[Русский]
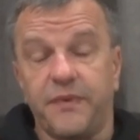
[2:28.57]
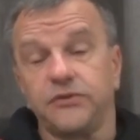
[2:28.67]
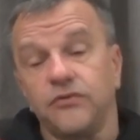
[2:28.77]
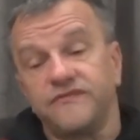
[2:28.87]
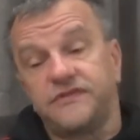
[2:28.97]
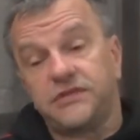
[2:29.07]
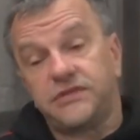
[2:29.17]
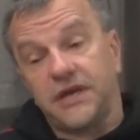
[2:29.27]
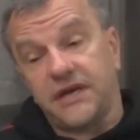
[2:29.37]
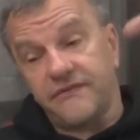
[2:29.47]
Потом
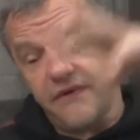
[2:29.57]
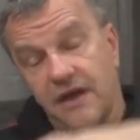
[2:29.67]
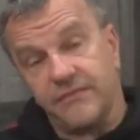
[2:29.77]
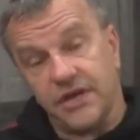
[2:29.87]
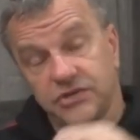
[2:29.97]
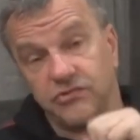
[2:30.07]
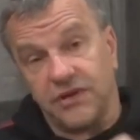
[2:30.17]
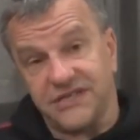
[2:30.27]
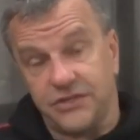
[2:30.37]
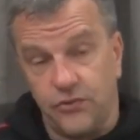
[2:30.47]
закрываем нашу
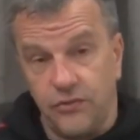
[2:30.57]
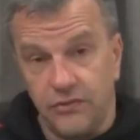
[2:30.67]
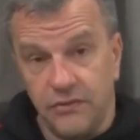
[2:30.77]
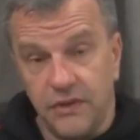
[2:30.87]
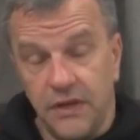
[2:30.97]
кастрюлю